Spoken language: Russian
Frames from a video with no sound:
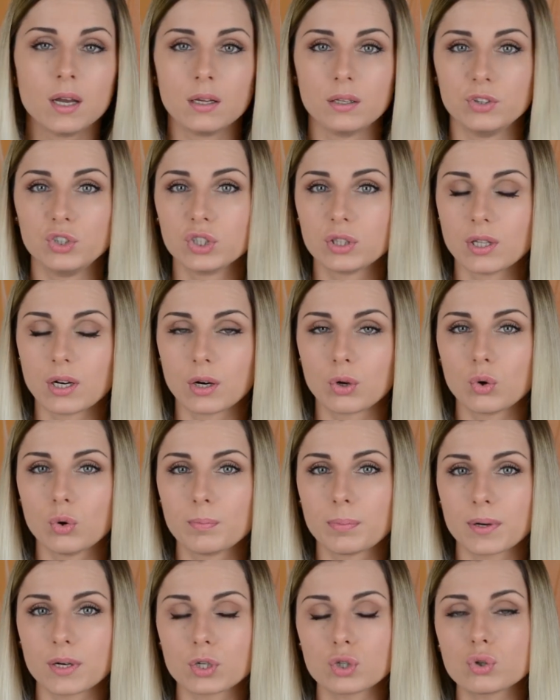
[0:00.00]

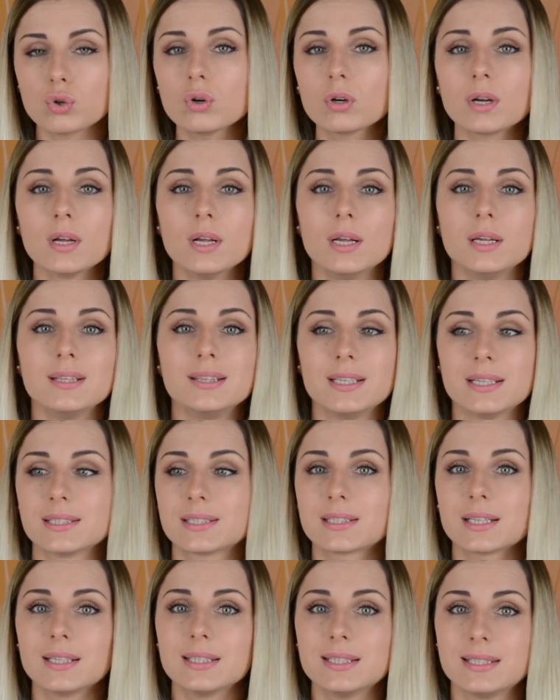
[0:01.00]
недорогой порошок, не
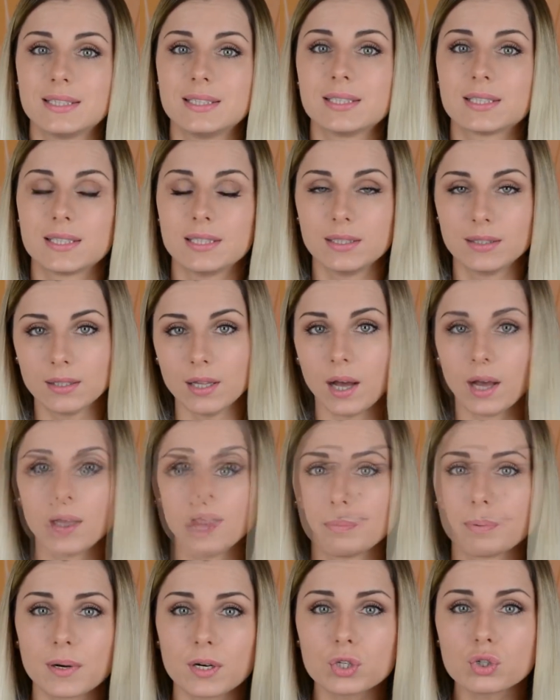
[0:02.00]
осталось и следа.
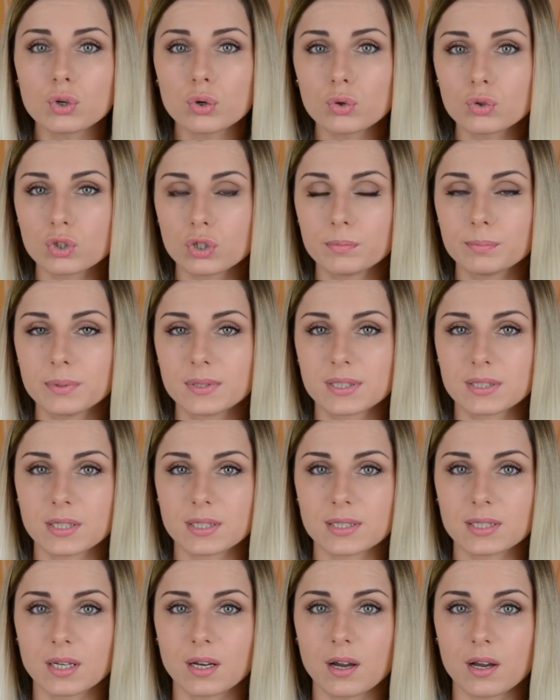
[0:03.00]
И порошок очень
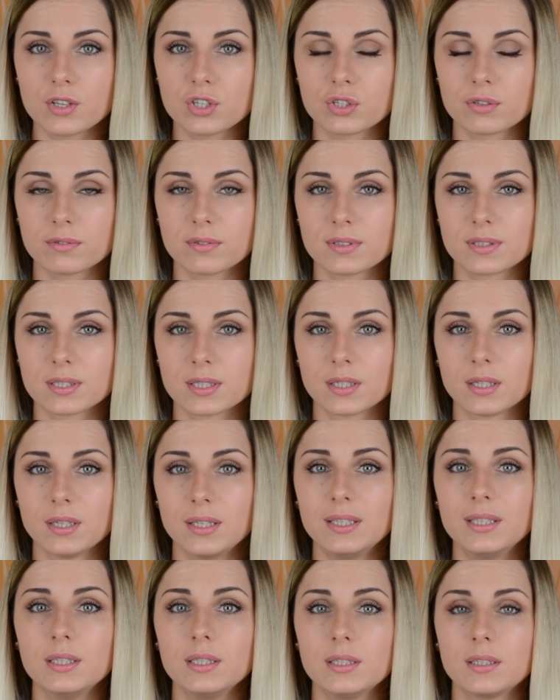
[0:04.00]
быстро заканчивался,
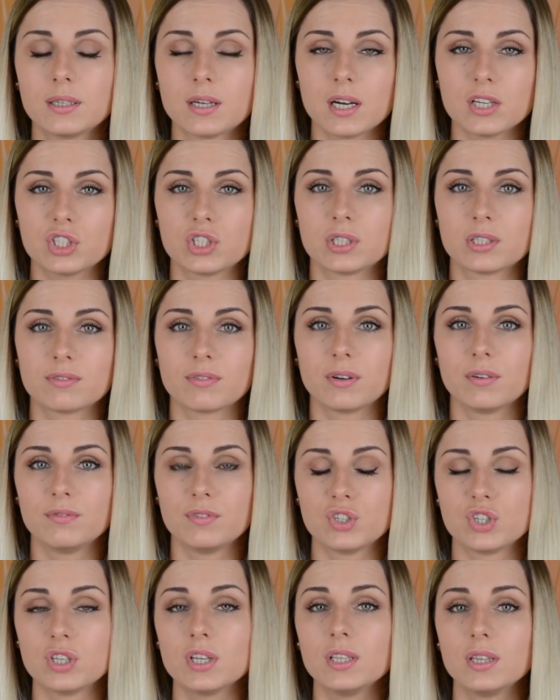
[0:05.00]
и качество
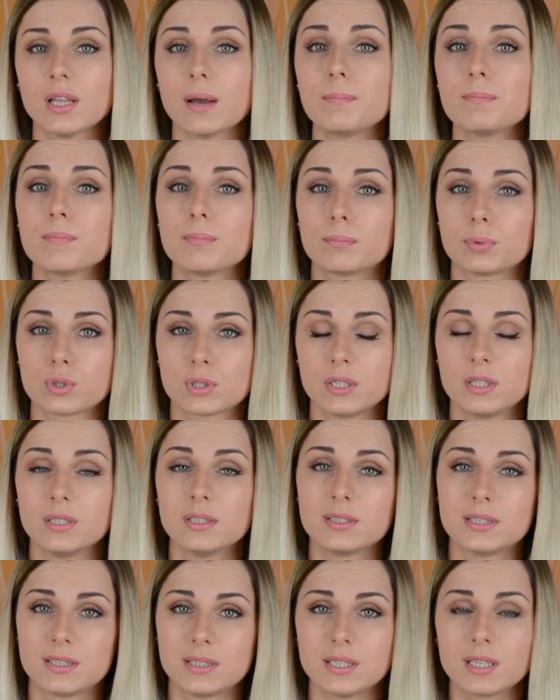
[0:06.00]
вещей нам
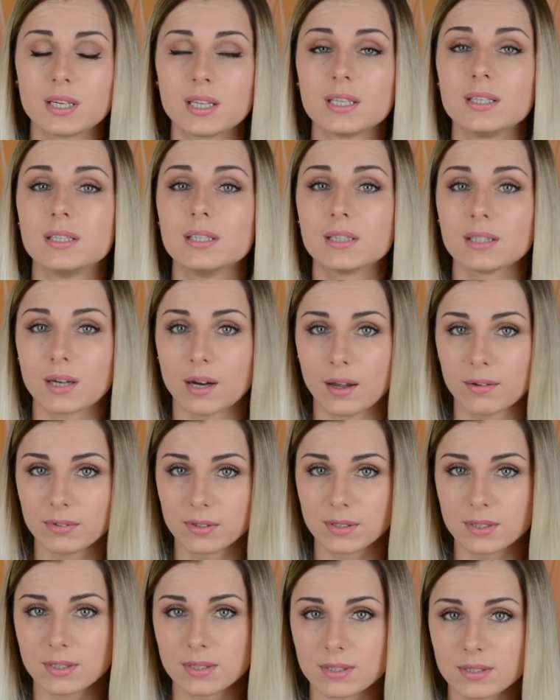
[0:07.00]
после стирки не
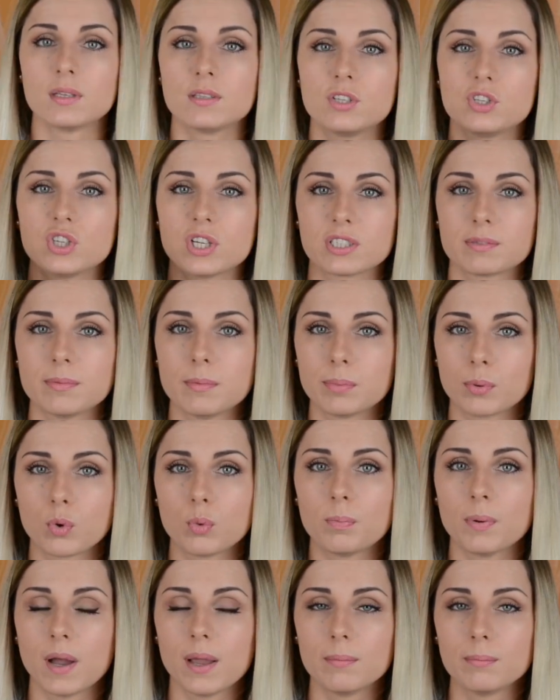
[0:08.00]
нравилось. Сейчас мы
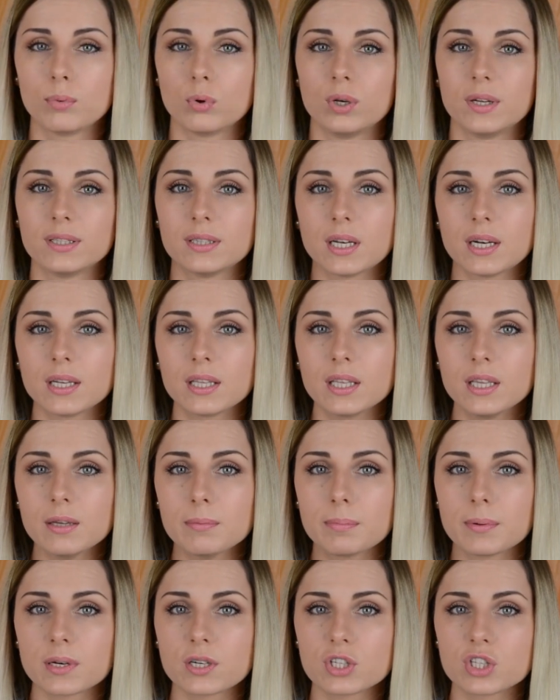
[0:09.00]
покупаем более
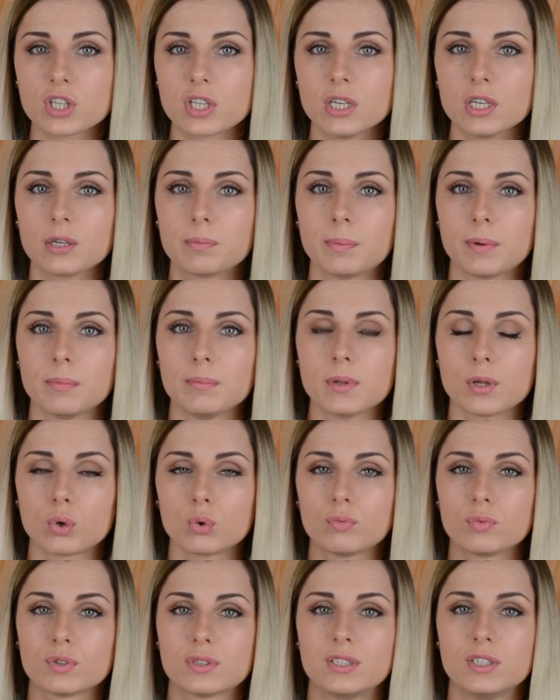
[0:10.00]
дорогие порошки, к
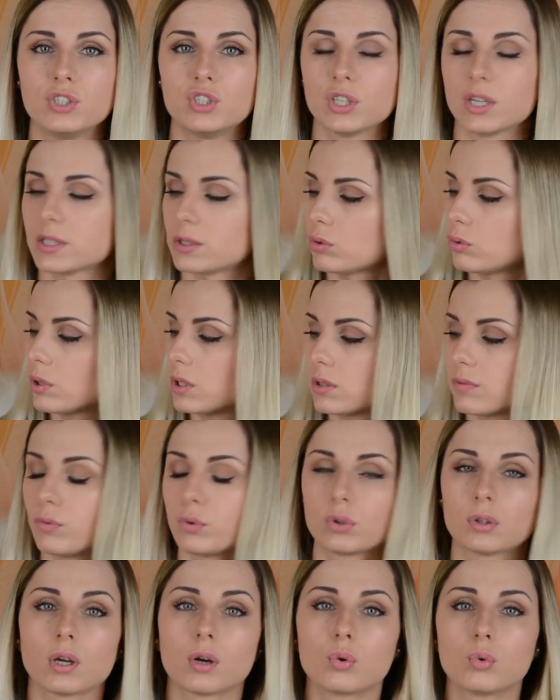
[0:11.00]
примеру, вот сейчас у нас
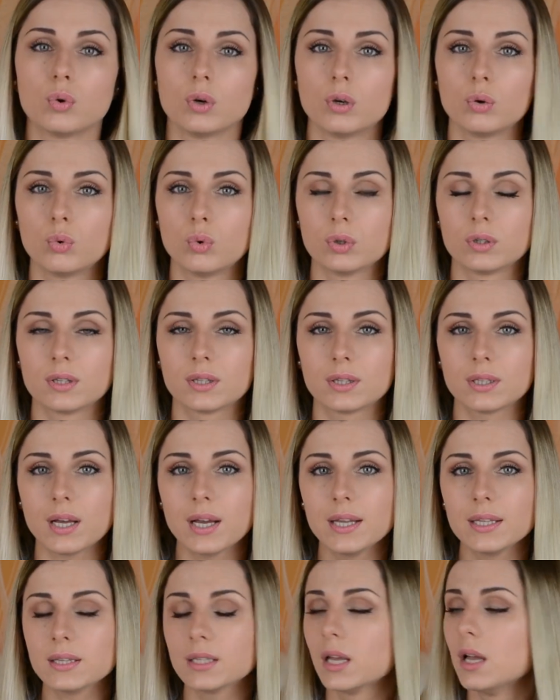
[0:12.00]
вот такой от
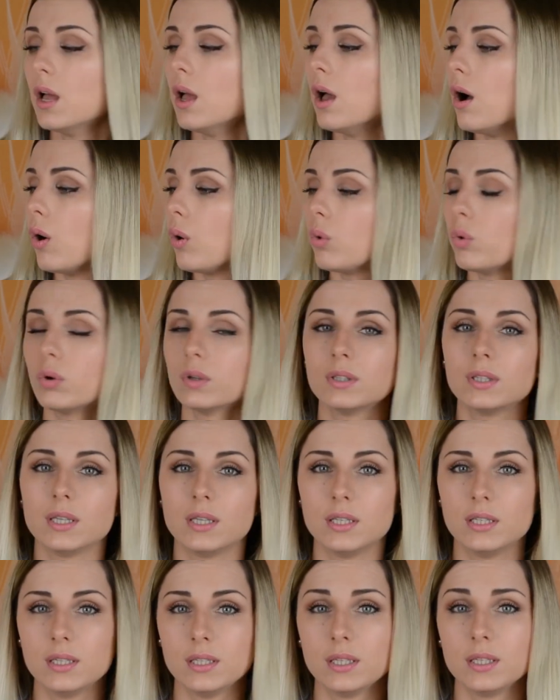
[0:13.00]
Tide, он
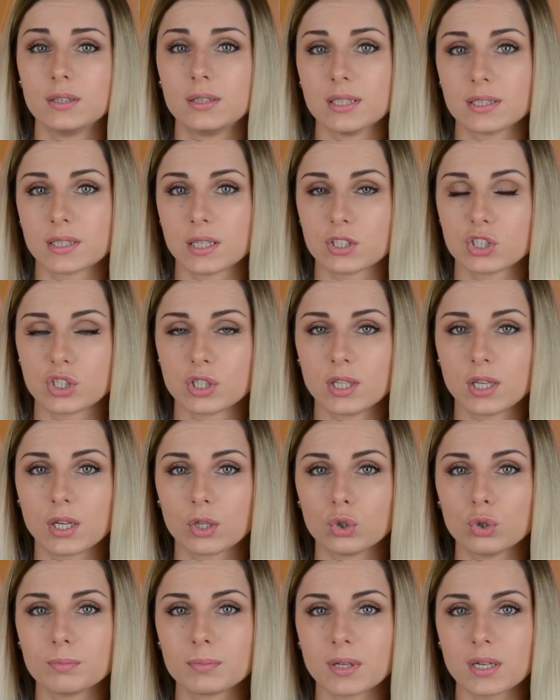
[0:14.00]
и достаточно
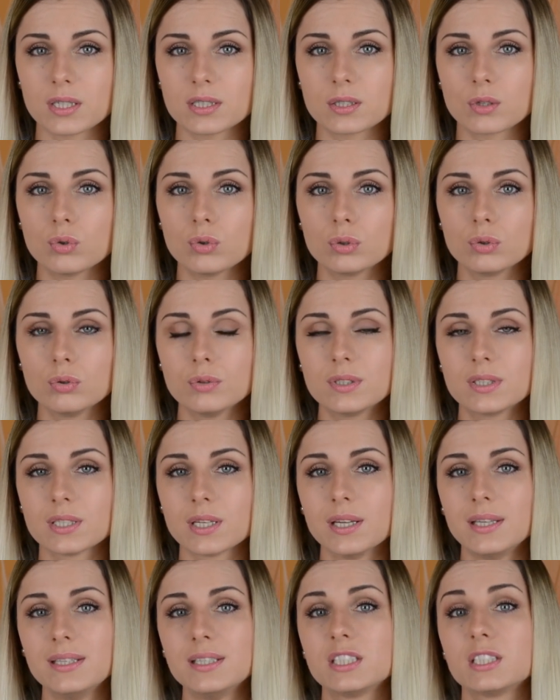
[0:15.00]
экономно
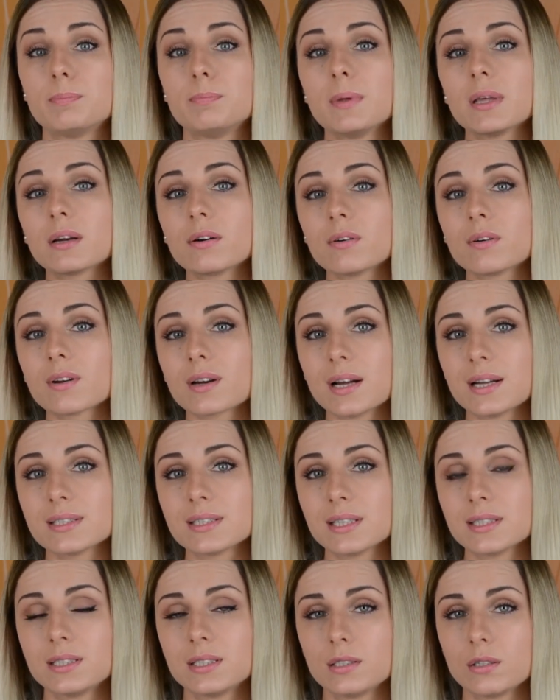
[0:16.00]
расходуется, и с первого
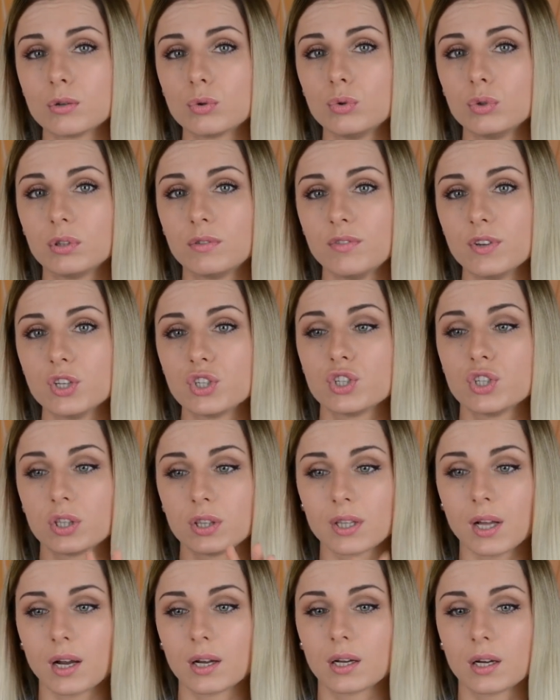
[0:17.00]
раза отстирует вещи
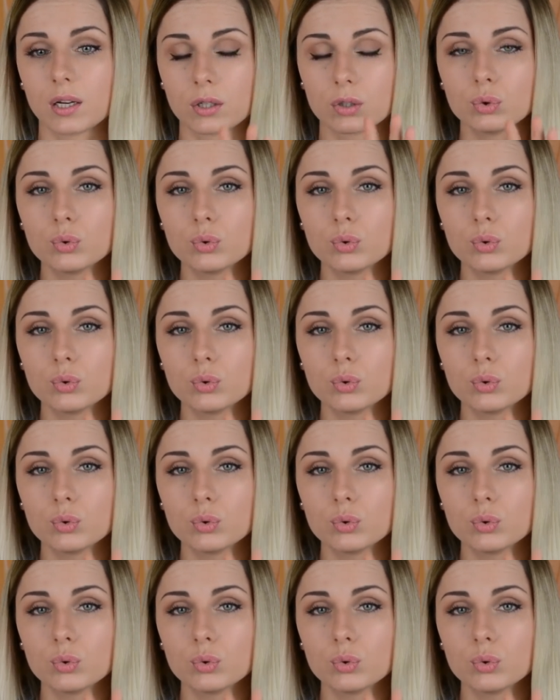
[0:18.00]
так, как